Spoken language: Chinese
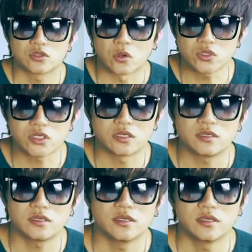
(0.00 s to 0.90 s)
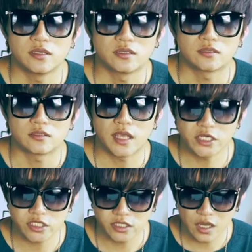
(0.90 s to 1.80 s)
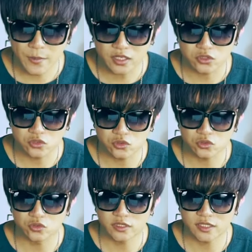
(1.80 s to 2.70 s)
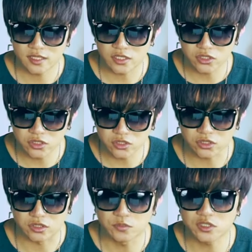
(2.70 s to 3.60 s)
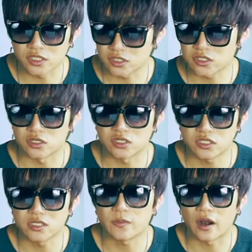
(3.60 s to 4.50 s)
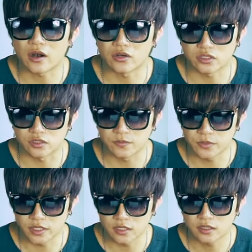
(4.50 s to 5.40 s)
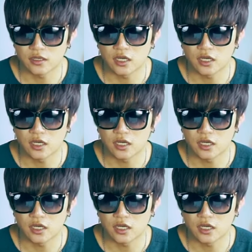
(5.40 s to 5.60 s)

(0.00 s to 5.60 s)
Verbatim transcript: 同时 ，H D M I 的输出现在支持，不仅支持 七百二十P